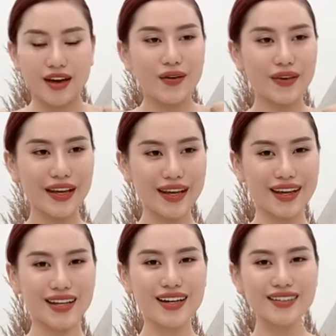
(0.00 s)
Ok,
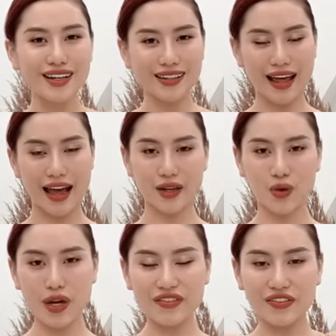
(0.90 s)
ngược lại,
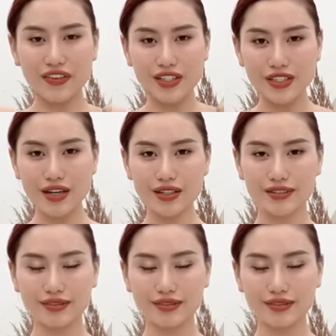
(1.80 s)
quay về phía trước.